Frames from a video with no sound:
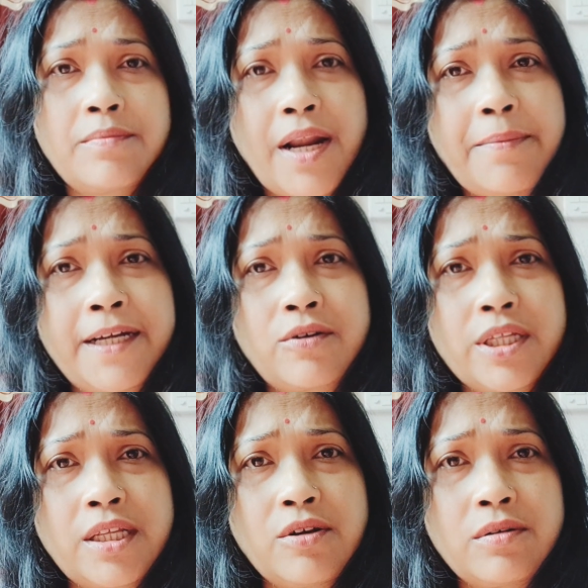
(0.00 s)
প্রাইভেট
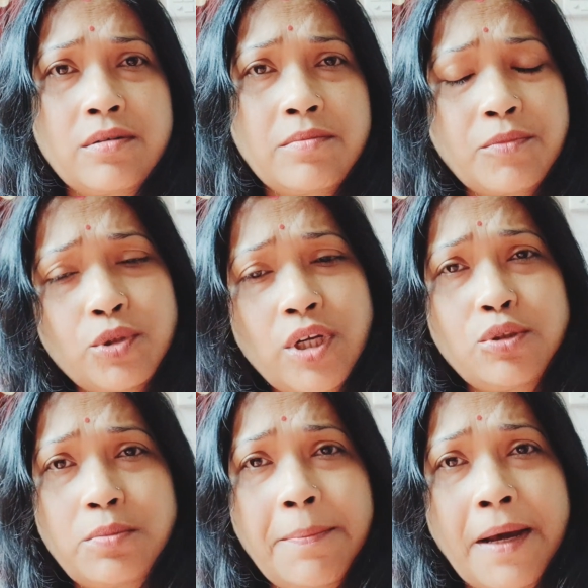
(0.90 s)
করে দিল বন্ধুরা
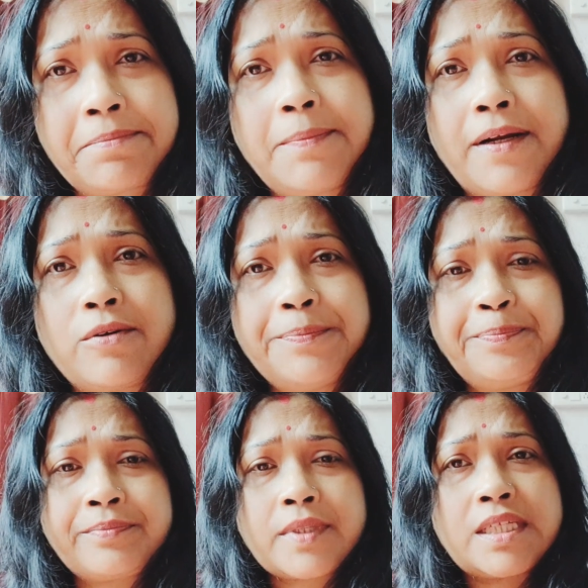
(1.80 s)
তোমরা ভাবতে পারো
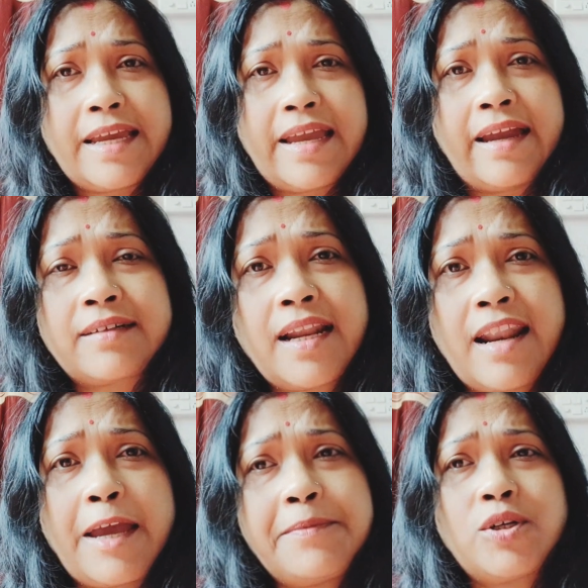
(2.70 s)
যে একটা
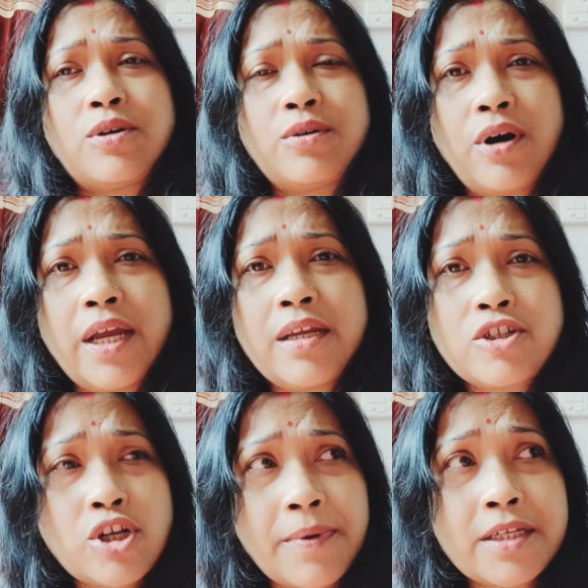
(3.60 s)
লাইভ যখন হয়
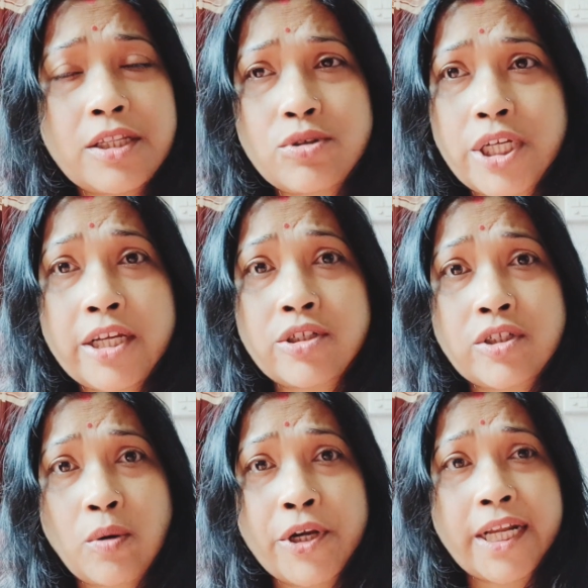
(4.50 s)
সবাই কিন্তু সেই
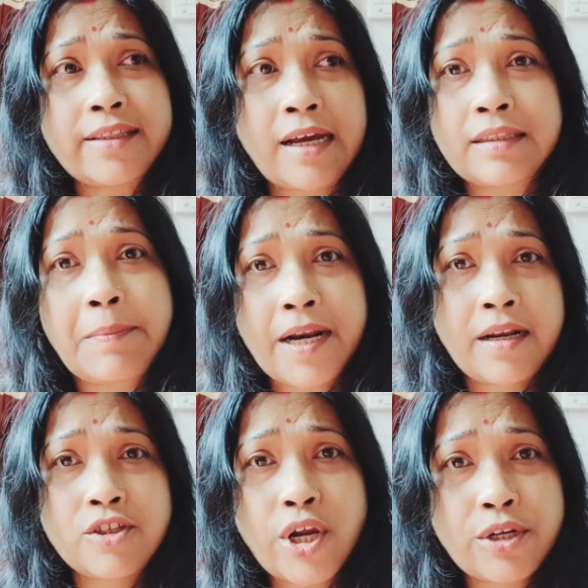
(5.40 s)
সময়টায় থাকতে পারে
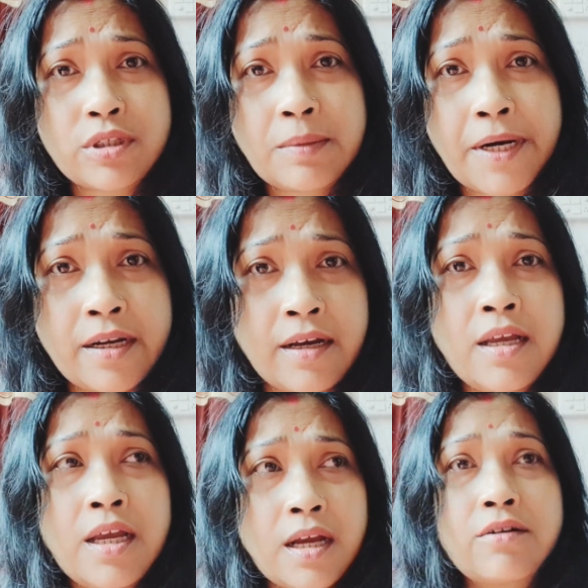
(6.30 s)
না জয়েন করতে পারে না
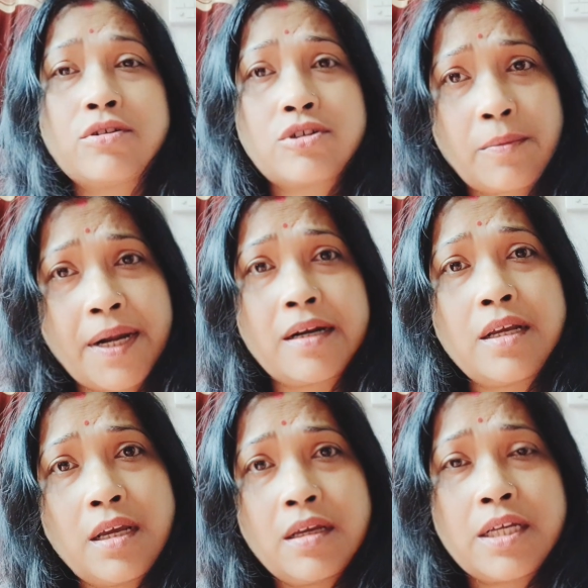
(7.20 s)
কারণ সবার
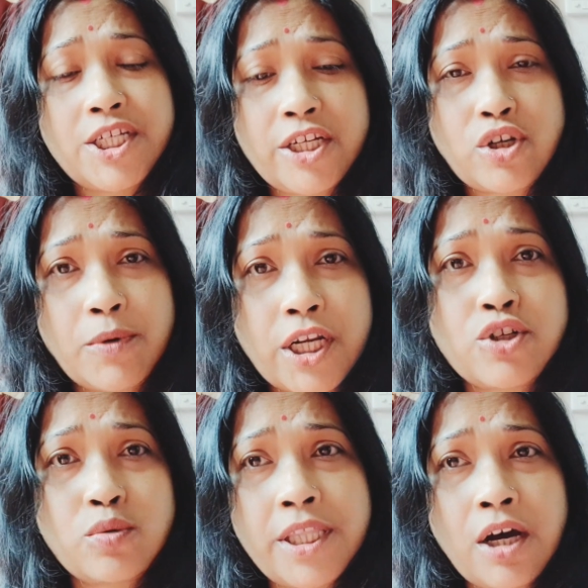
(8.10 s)
সেই সময়টায়
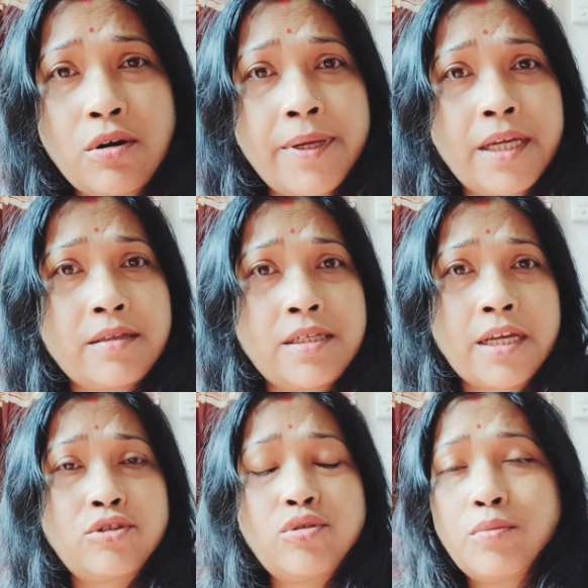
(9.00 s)
সুবিধা হবে যে
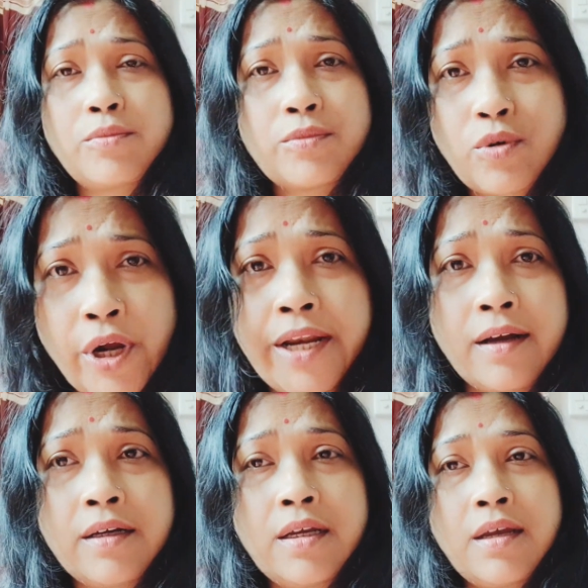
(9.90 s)
একদম হয় না
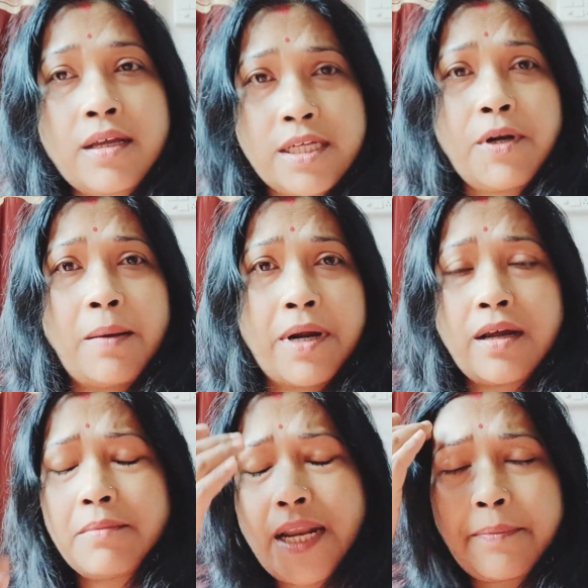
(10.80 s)
যেমন আমার
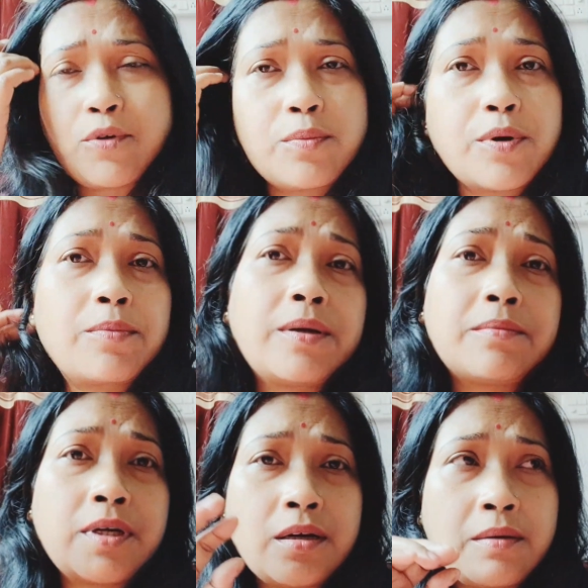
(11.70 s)
আমি লাইভ কোনো প্রবলেম
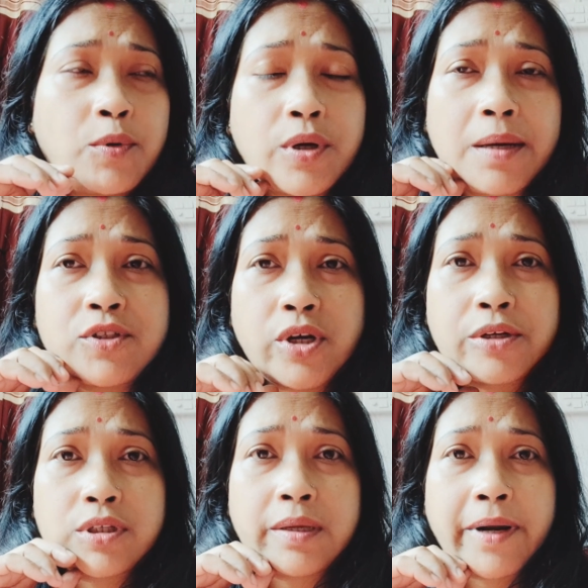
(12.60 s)
প্রোগ্রাম জয়েন
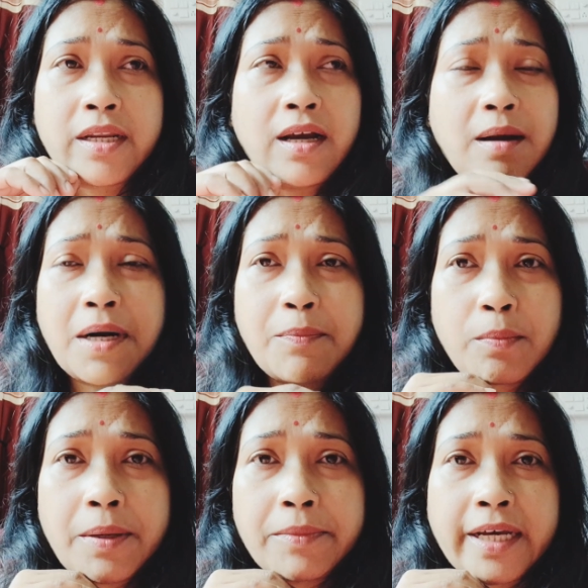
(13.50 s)
করতে পারি না আমার
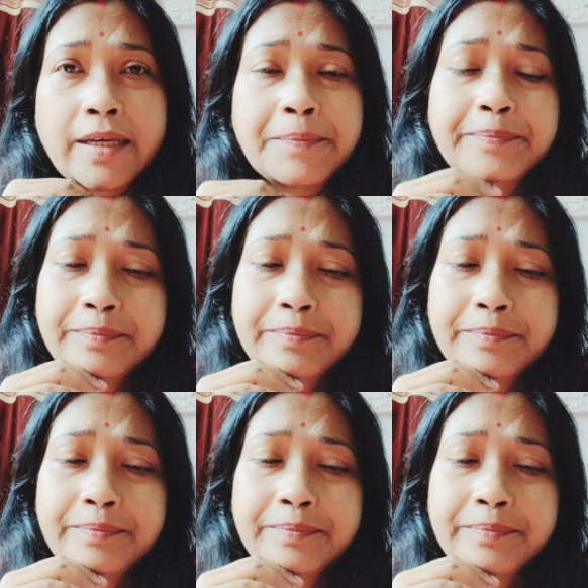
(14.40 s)
প্রবলেম থাকে